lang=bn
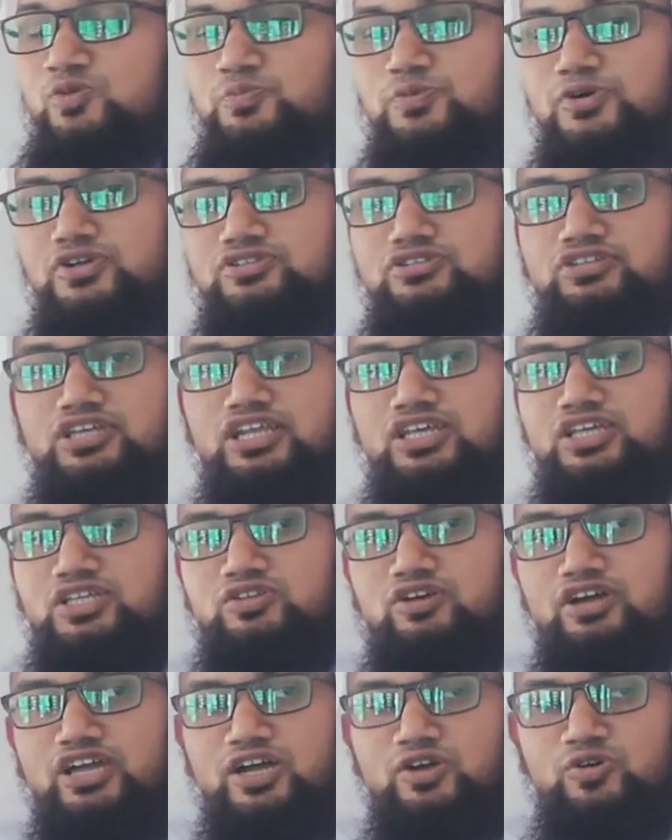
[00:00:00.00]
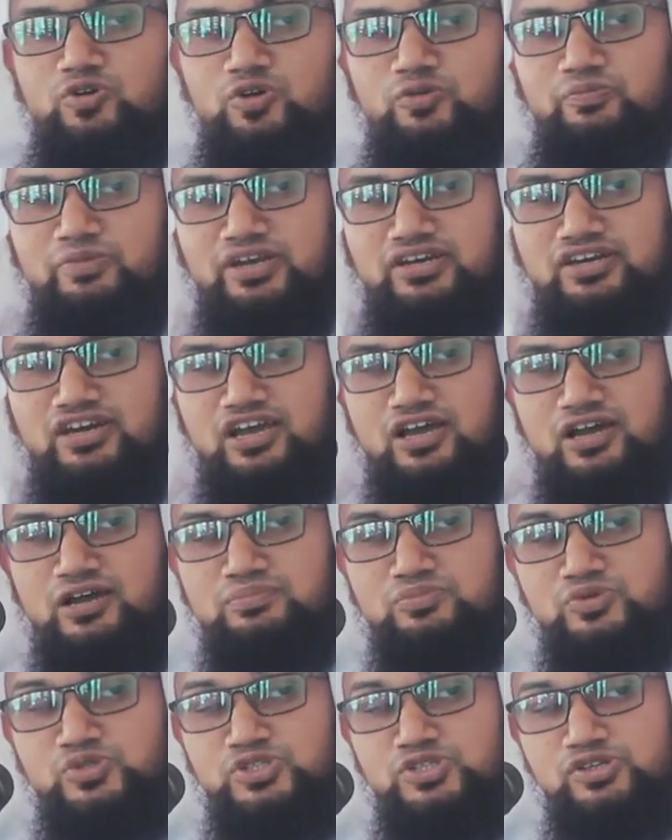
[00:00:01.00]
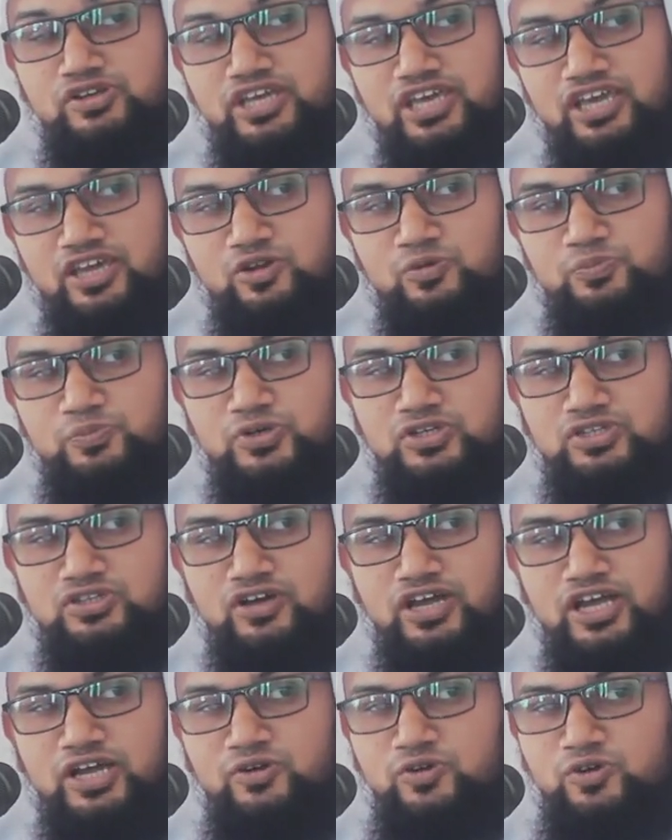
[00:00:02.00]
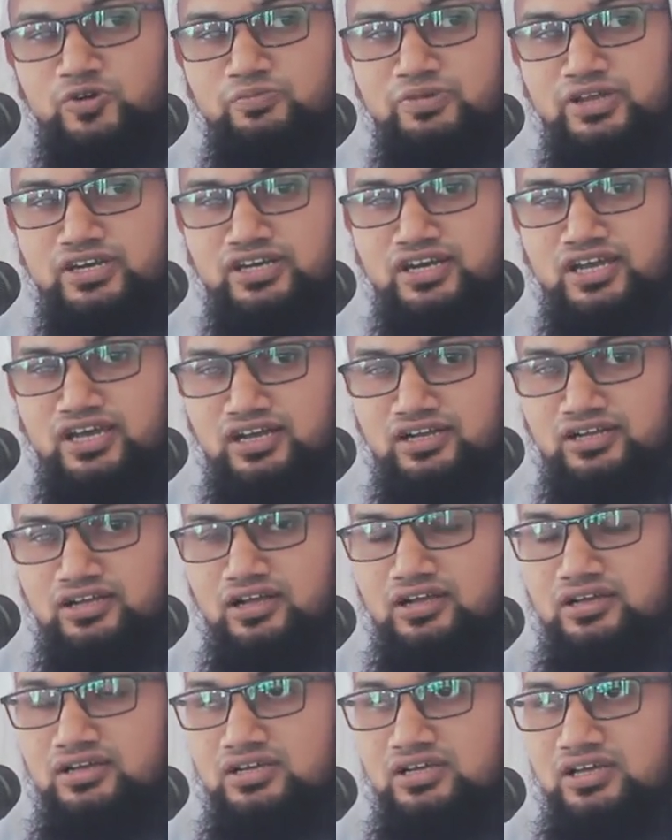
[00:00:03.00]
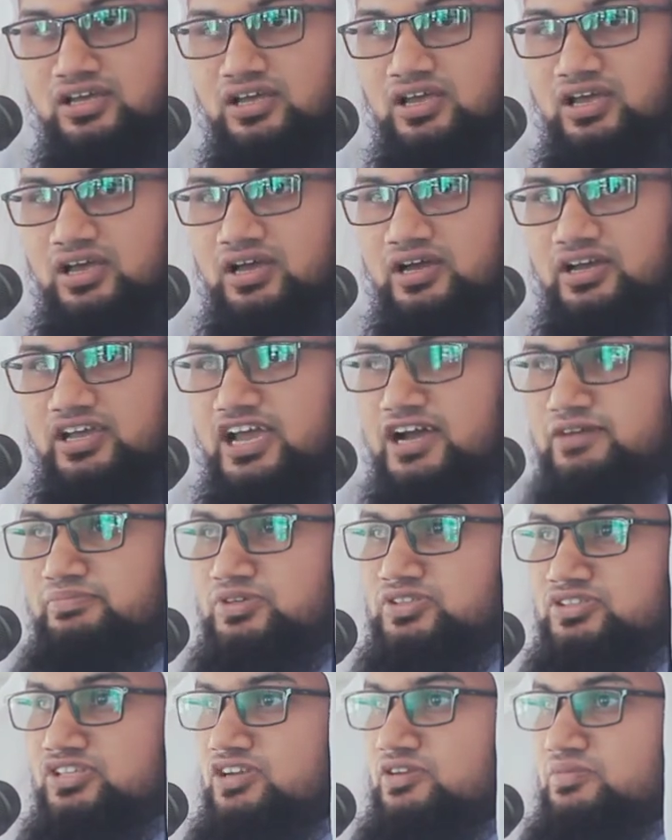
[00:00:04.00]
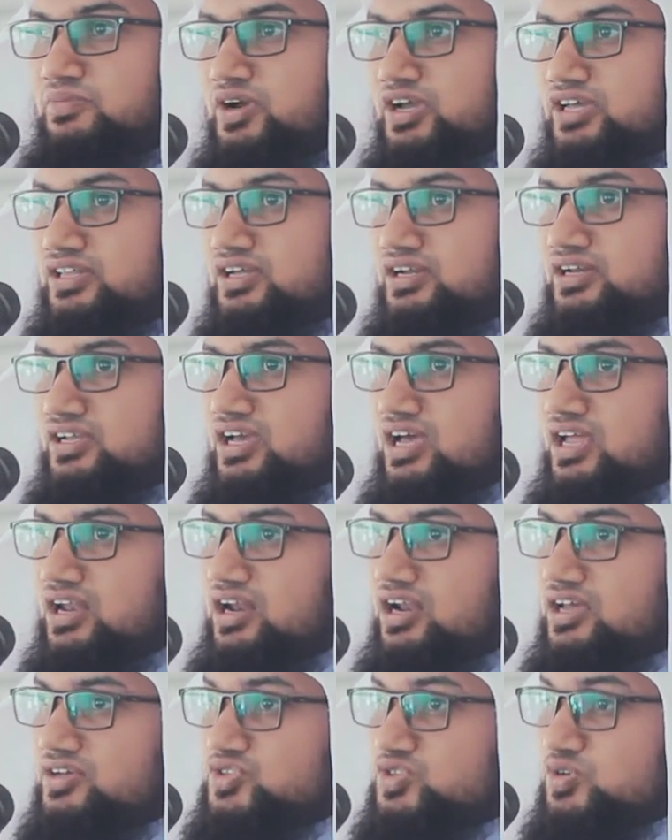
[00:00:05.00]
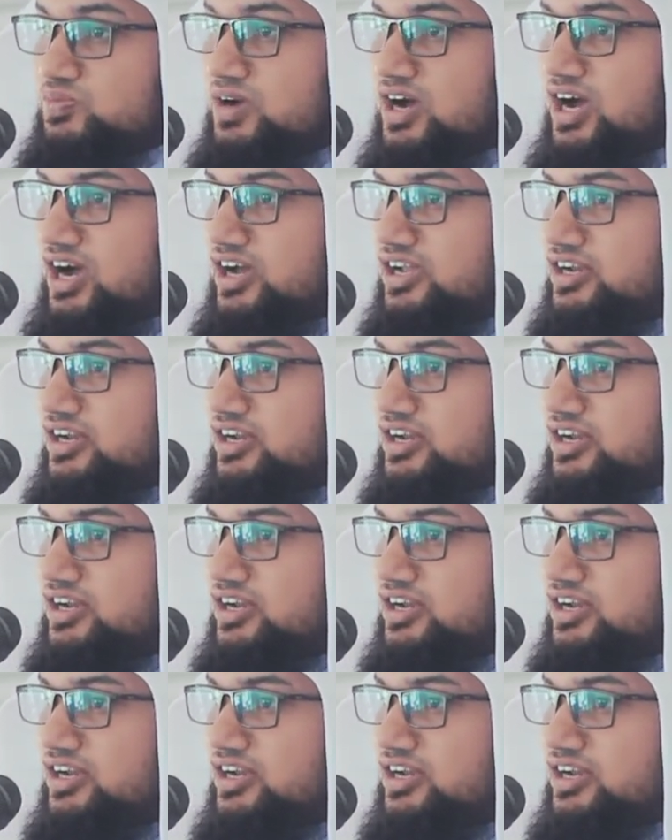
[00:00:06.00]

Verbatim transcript: উপর তিনি দয়া করবেন না মুশরিকের উপর দয়া করবেন না কেয়ামতের ময়দানে আল্লাহ সুবাহ